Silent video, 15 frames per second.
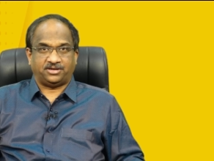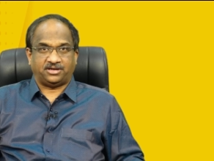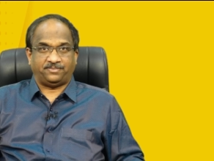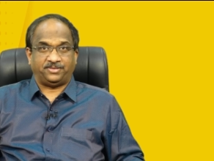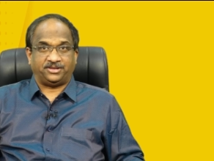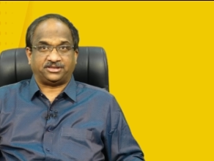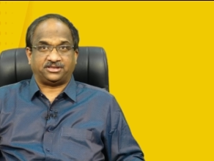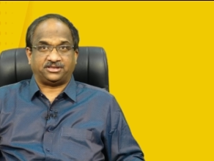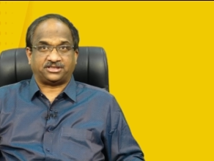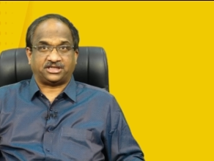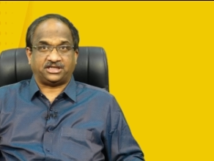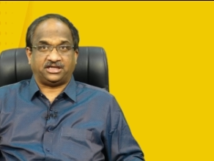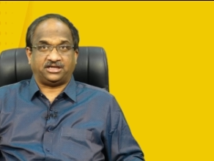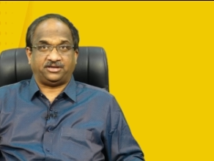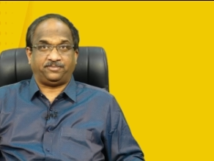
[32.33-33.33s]
అభ్యంత
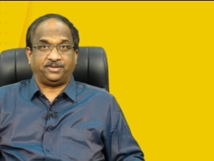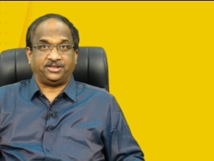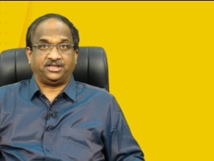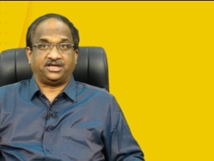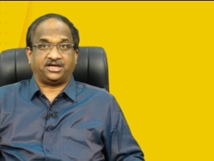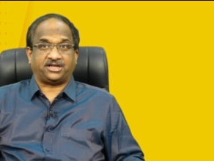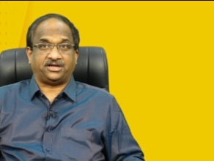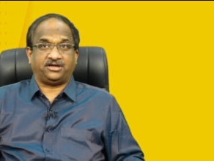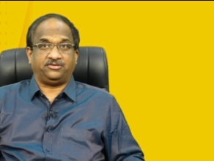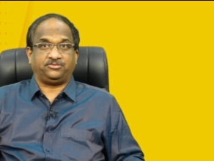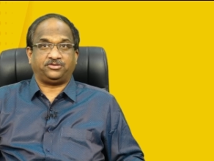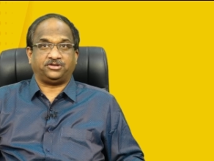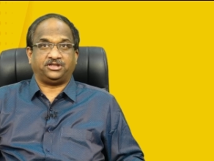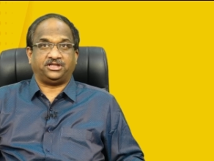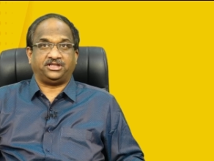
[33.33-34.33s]
చాలా ఇబ్బందికరంగా
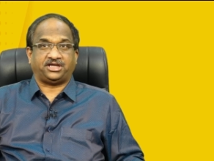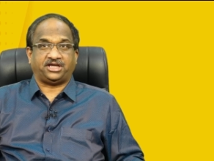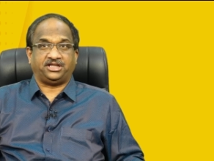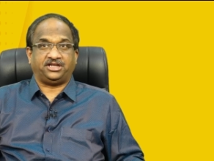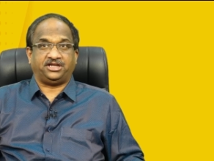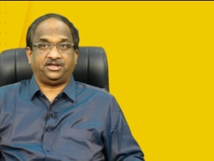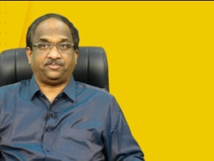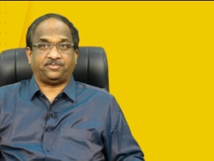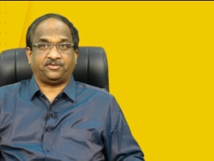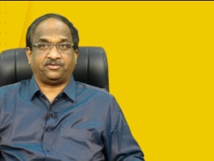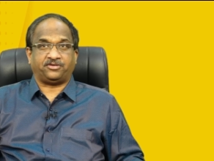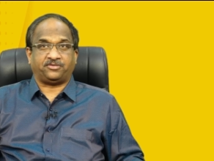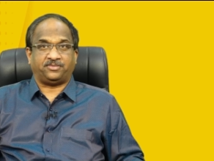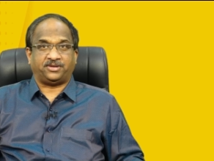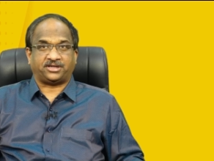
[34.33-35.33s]
ఉంటుంది అందుకే నేను
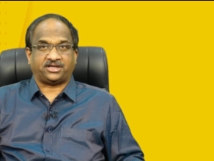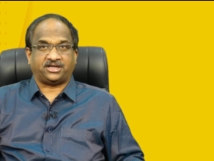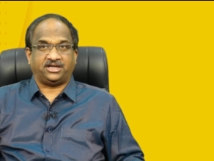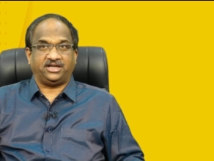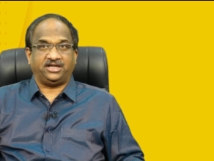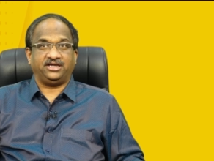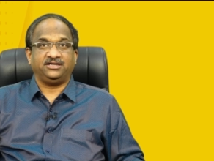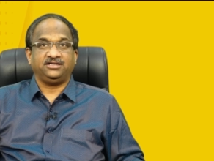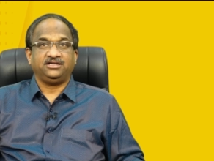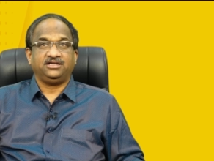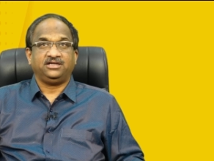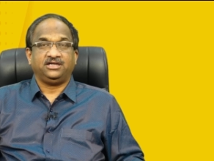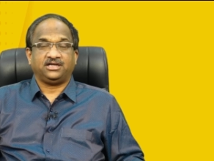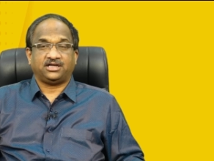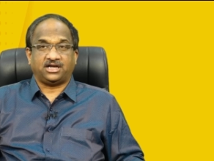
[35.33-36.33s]
ఇప్పటివరకు మాట్లాడలే
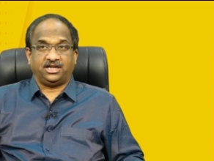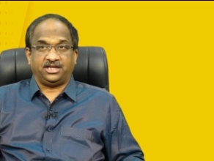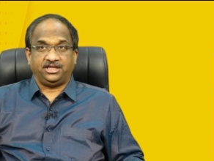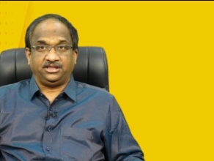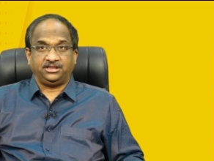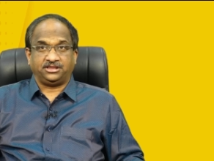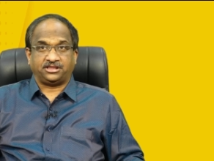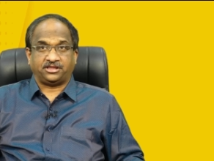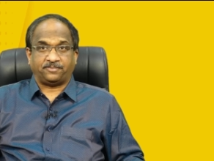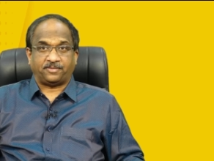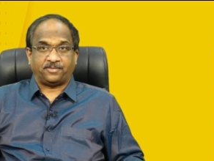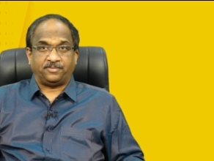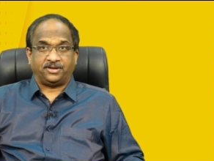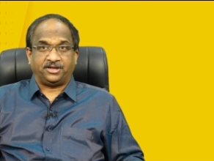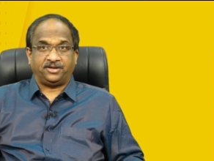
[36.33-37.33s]
కానీ ఇంత
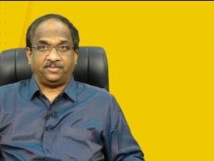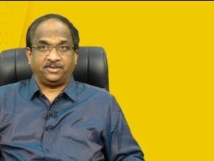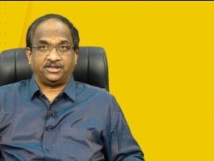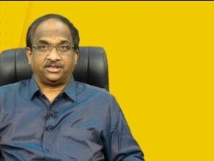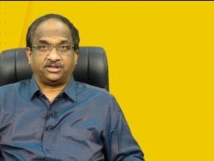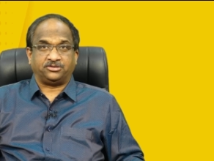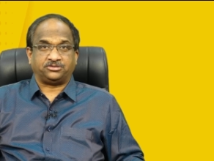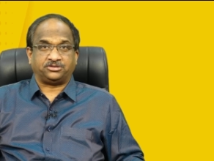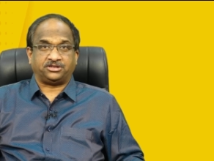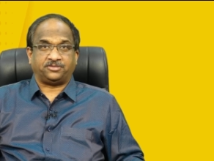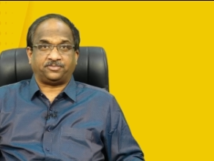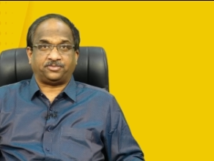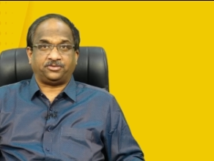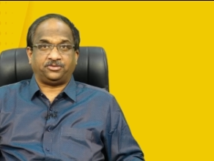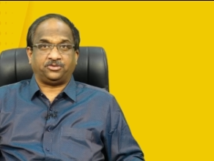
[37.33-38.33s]
పబ్లిక్ డిబేట్
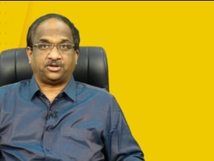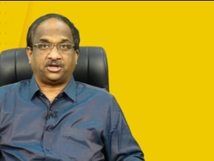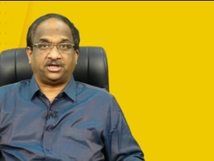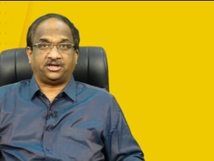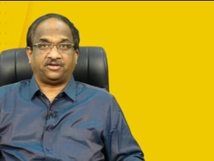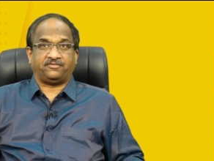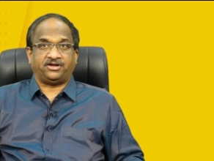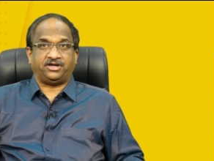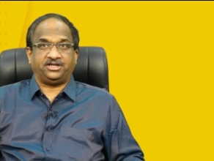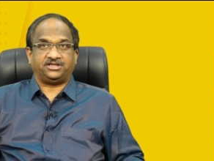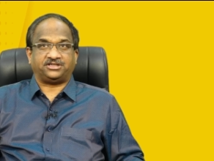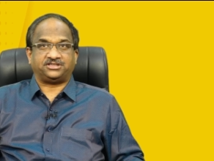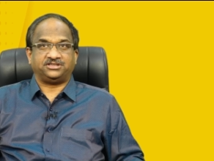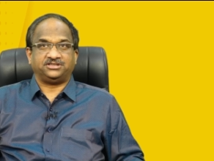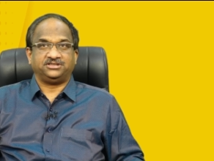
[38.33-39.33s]
జరుగుతున్నప్పుడు యు కాంట్ అవాయిడ్
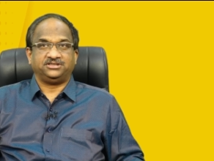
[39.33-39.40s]
ఇట్